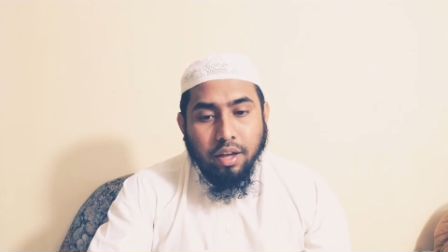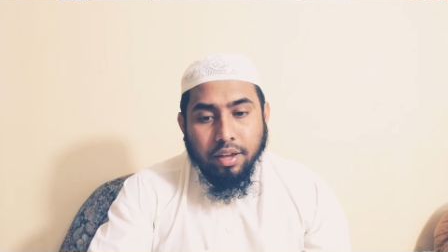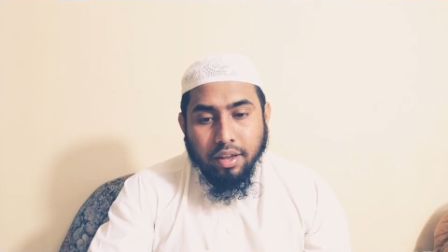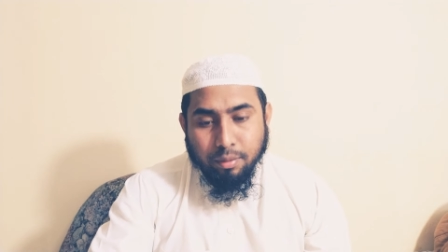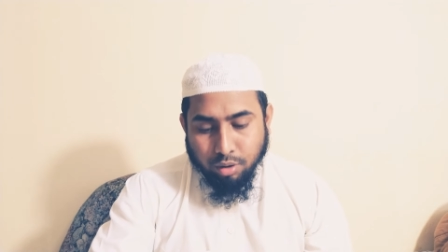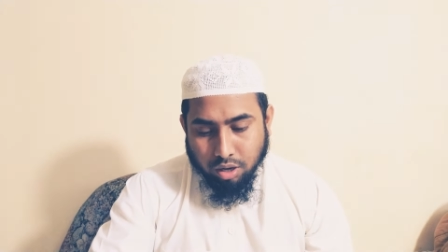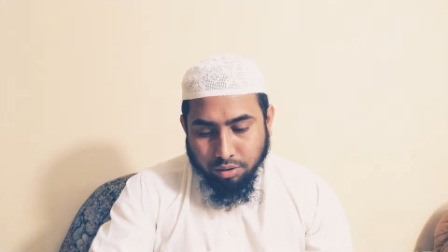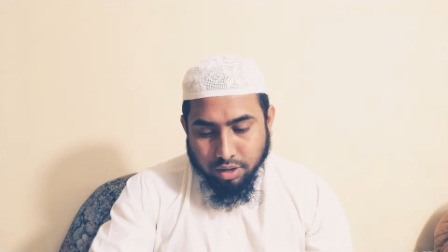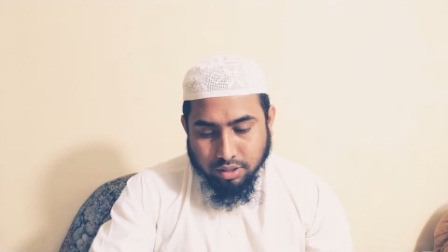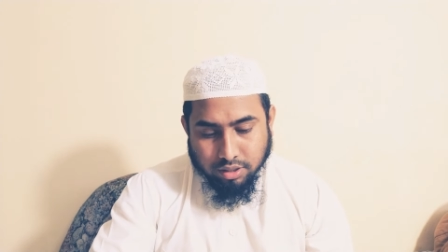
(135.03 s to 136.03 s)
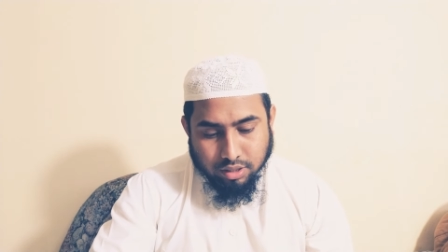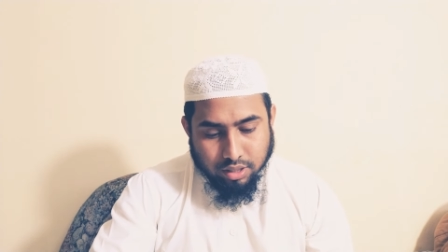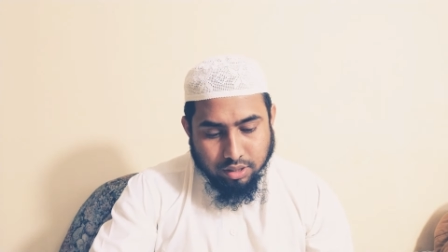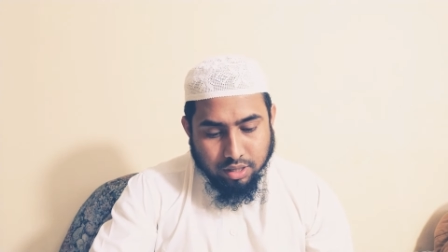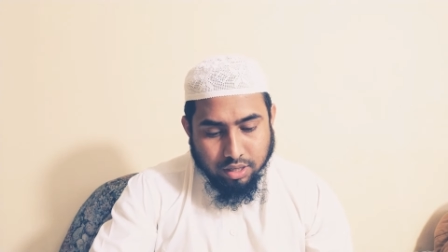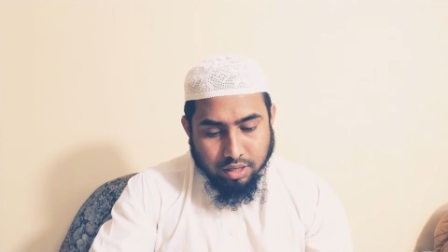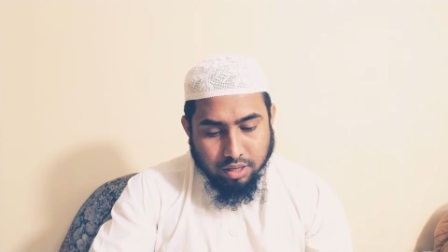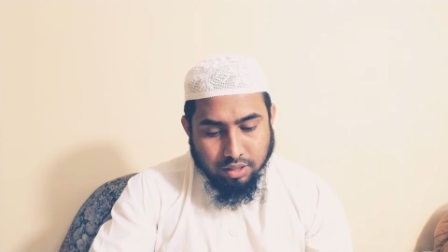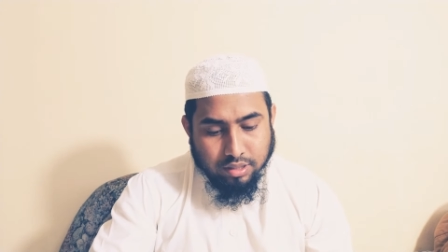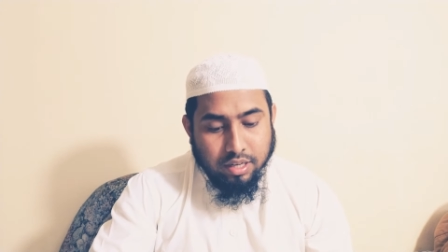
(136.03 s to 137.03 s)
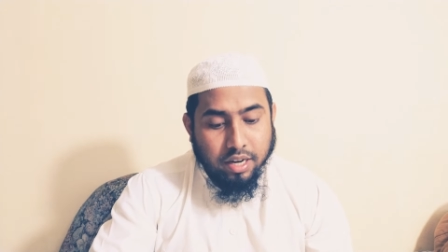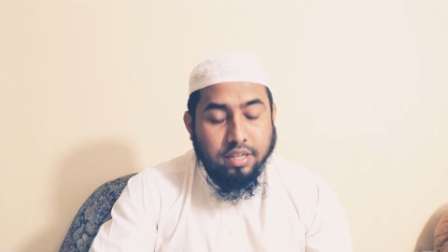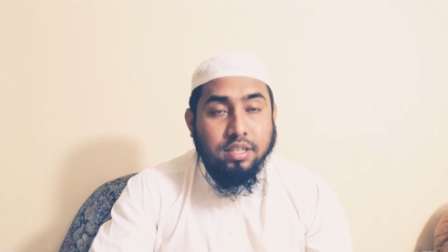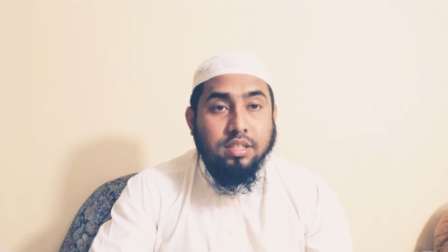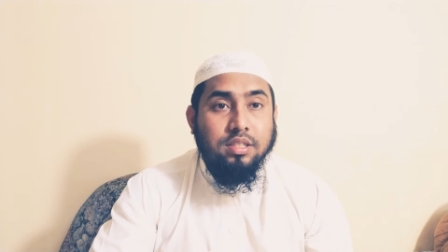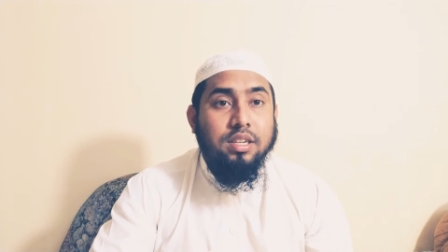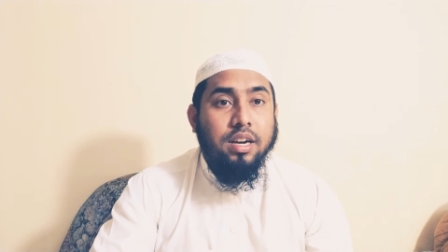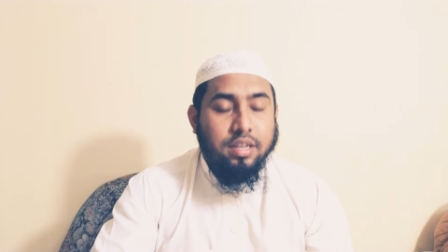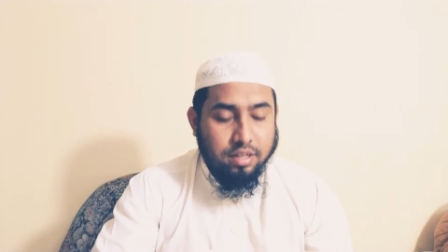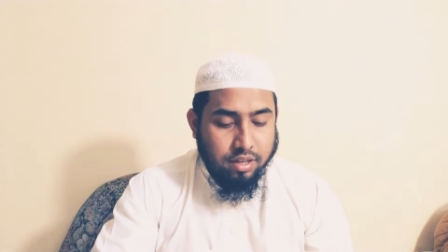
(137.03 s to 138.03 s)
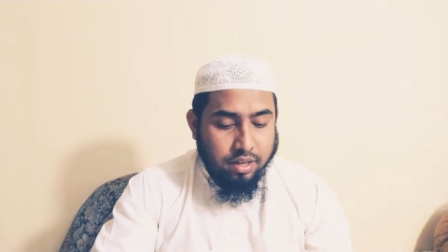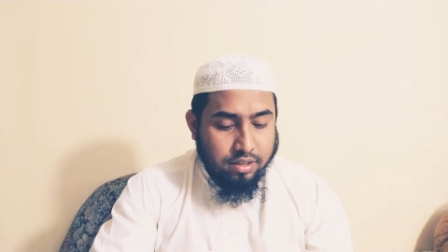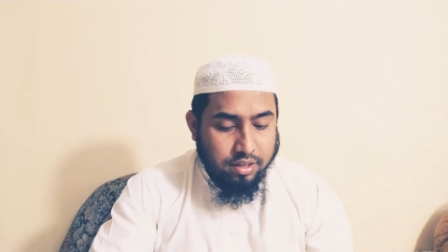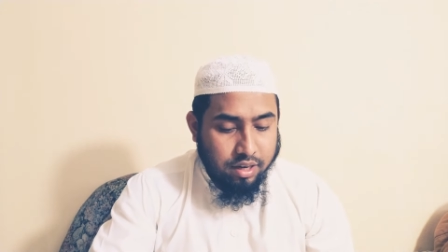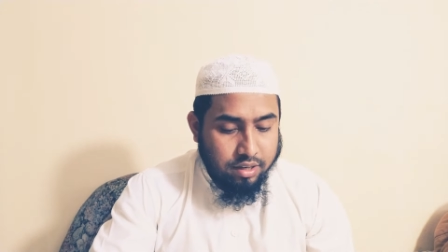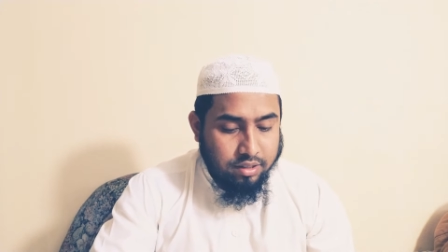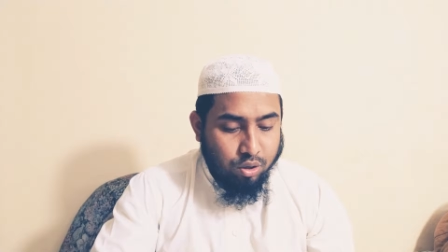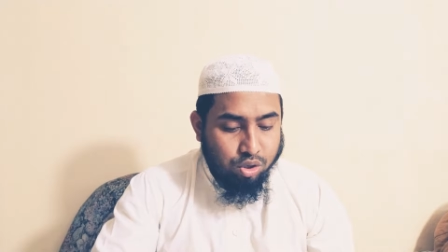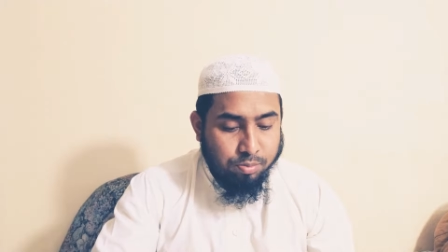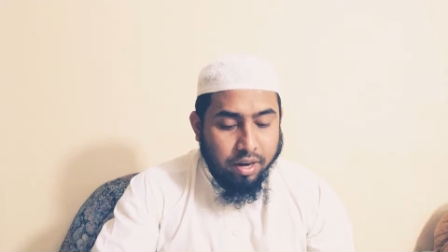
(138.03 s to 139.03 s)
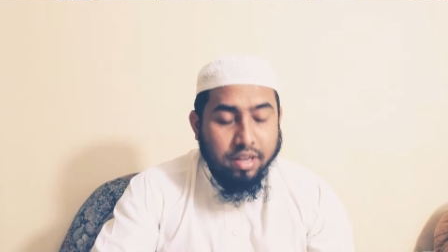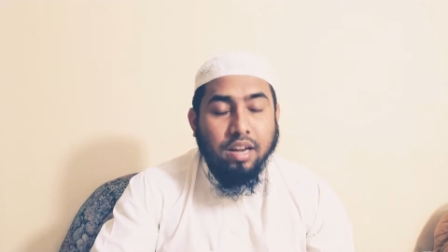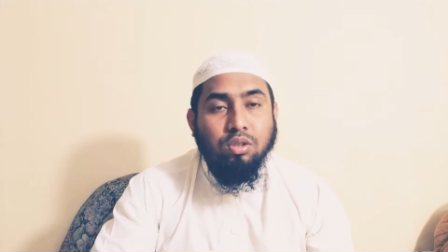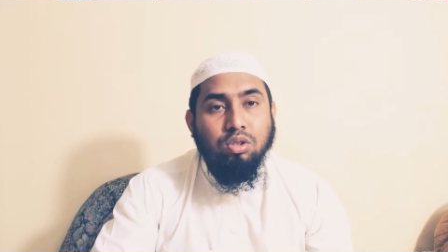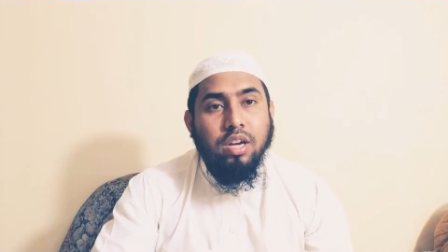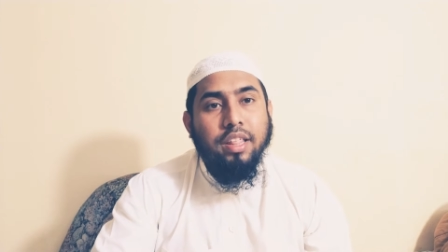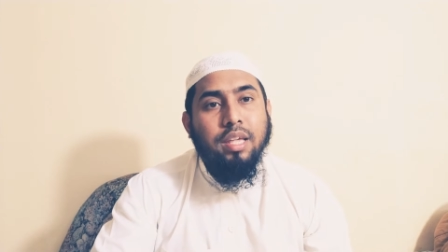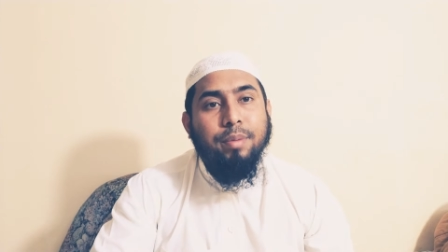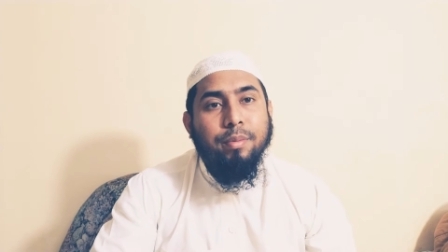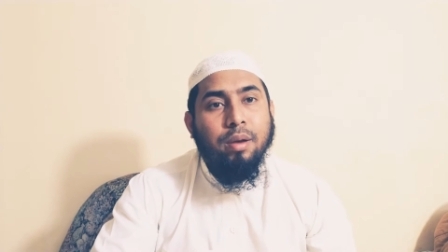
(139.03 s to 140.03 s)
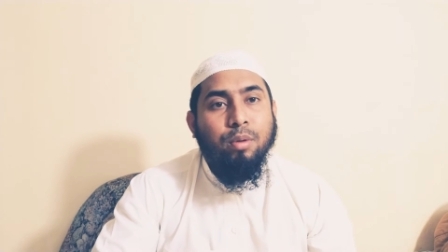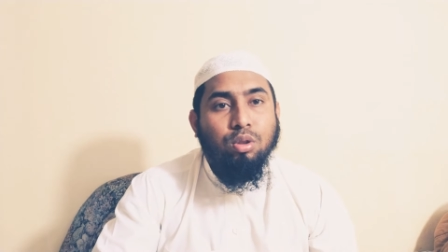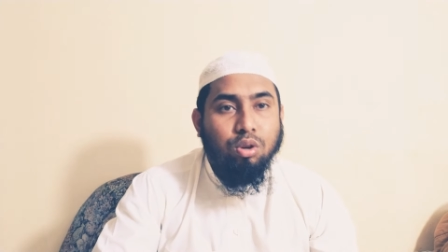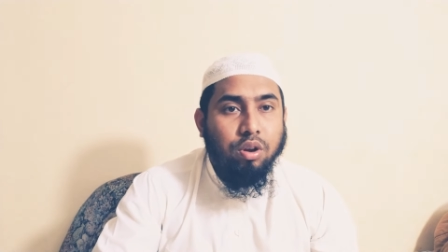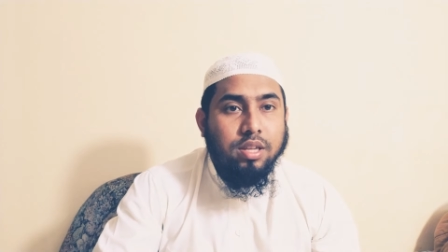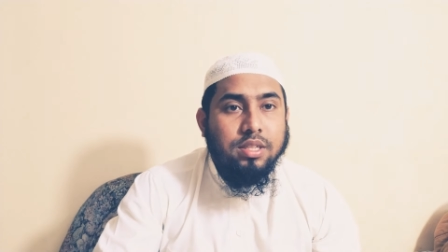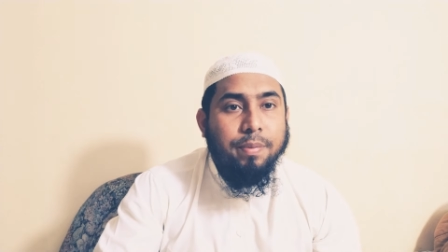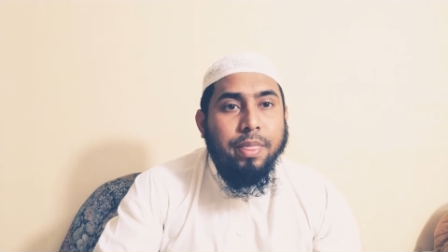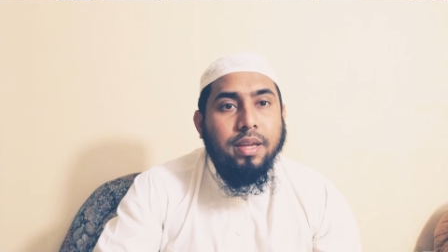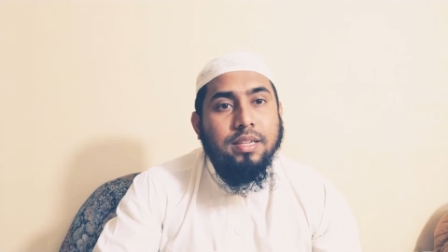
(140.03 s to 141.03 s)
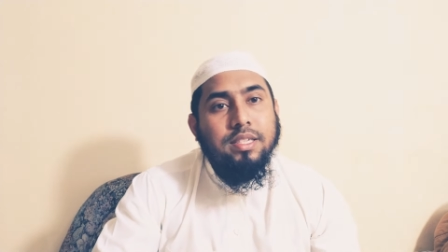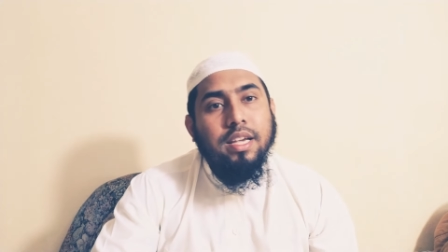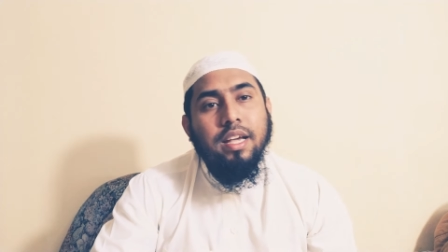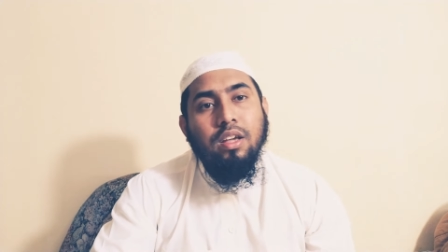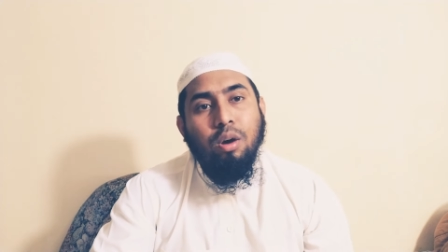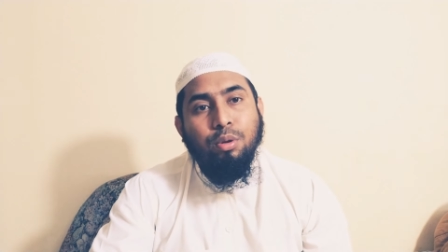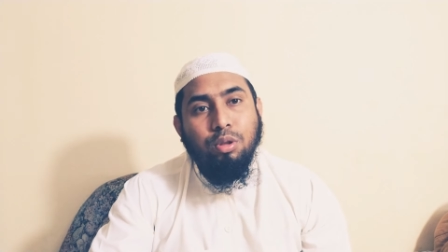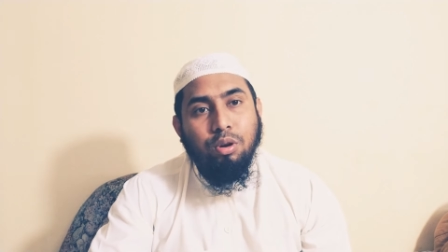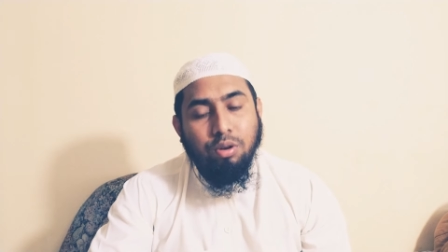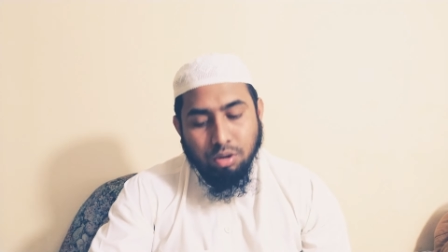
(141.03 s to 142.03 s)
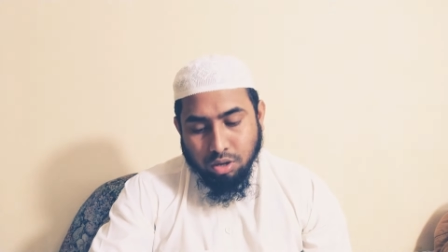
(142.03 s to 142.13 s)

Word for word: এখানে বলা হয়েছে যে তারা সিলেট সিলেট সিলেটের যে ওসমানী আন্তর্জাতিক বিমানবন্দর রয়েছে সেইখানে অবতরণ